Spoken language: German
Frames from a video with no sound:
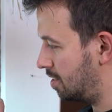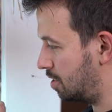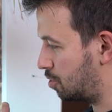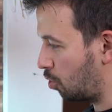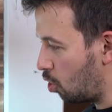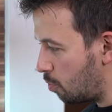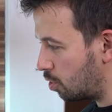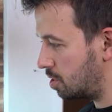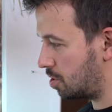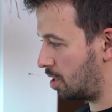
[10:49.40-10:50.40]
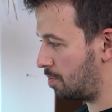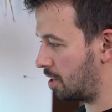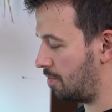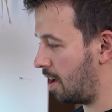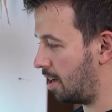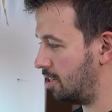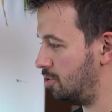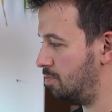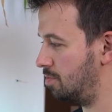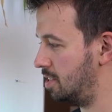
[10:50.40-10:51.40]
die Strömung in so einem
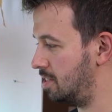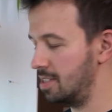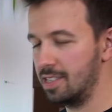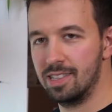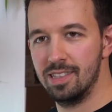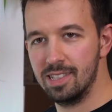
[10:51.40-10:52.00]
Aquarium ist nicht,